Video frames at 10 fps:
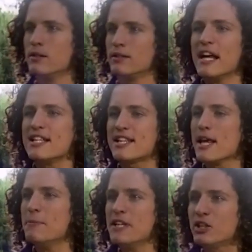Dann ist
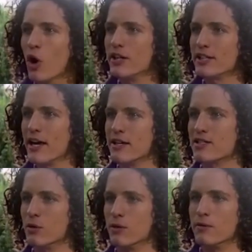sie eben nicht heute
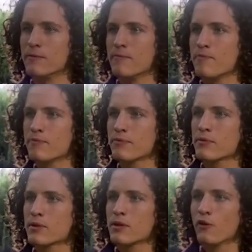eingezogen.
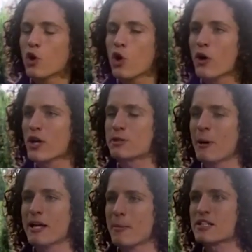Früher oder
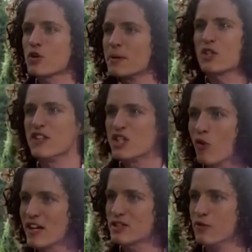später machst du aber sowieso,
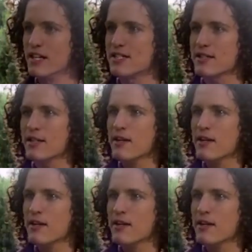was du willst.